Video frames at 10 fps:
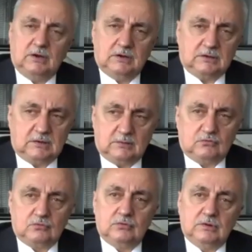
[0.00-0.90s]

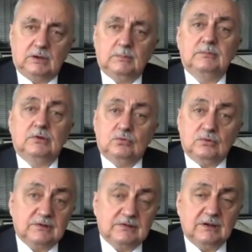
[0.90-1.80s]
Kaynaklarımızı kullanımı hem de
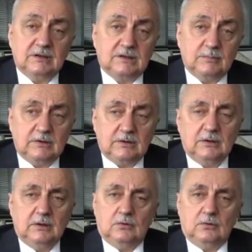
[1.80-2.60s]
küresel iklimin